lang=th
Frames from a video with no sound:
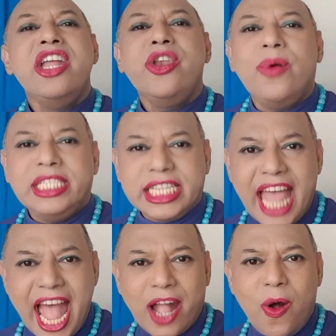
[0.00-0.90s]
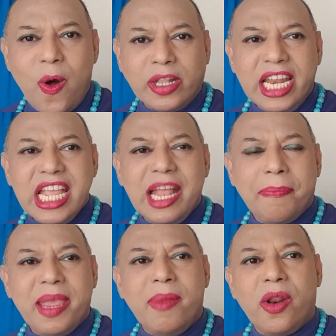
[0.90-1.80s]
ดวงชะตาของท่านที่เกิด
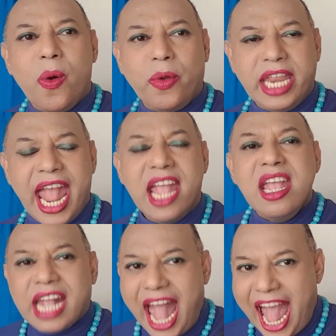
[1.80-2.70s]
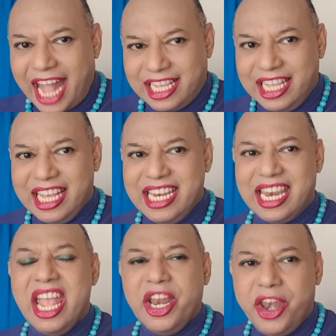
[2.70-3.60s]
ปีมะโรงเนี่ยขาขึ้น
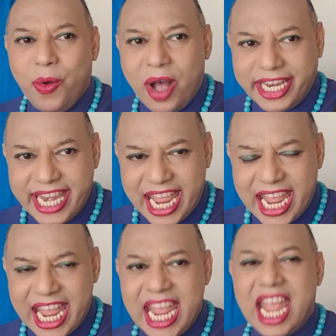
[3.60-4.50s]
ดวงดี